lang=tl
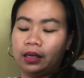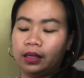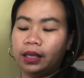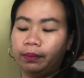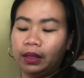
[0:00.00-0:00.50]

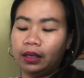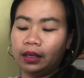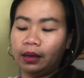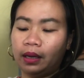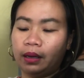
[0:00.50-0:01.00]
Something
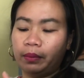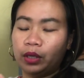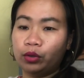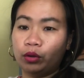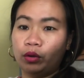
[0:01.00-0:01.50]
na
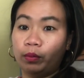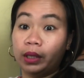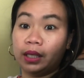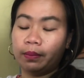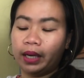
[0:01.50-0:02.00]
medyo
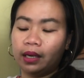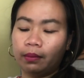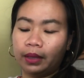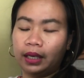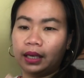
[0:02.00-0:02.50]
matibay
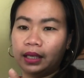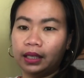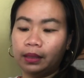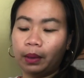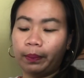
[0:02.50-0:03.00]
naman na
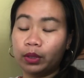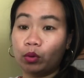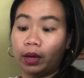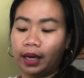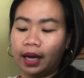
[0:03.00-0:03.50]
hindi
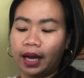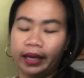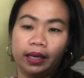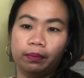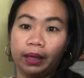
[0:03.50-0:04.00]
papasukan ng
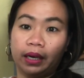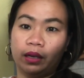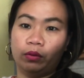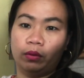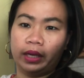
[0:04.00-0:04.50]
hangin. Parang
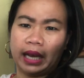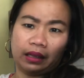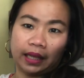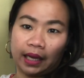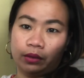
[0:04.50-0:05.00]
ganun
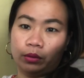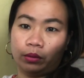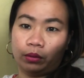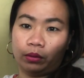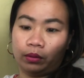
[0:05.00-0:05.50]
yata
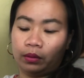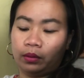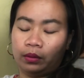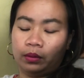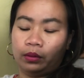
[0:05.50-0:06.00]
yung,
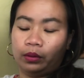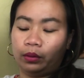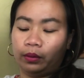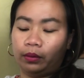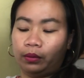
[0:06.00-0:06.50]

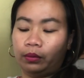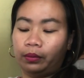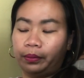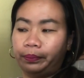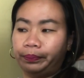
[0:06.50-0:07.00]
yung
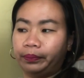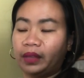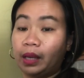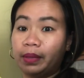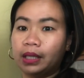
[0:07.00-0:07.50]

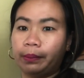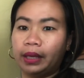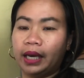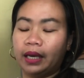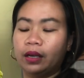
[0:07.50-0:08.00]
ibig
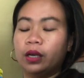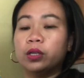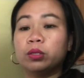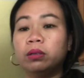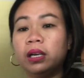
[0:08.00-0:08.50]
sabihin.
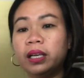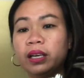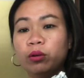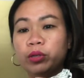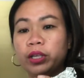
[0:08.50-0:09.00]
So,
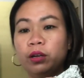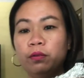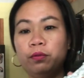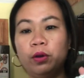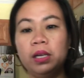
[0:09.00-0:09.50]
nilagyan ko siya
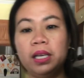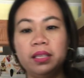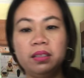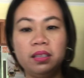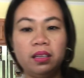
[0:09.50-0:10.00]
ng foil
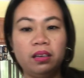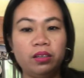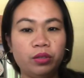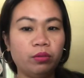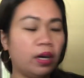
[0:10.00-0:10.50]
and tingnan
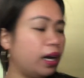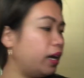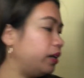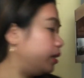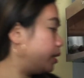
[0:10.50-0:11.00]
niyo
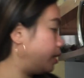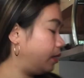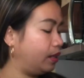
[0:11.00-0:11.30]
guys.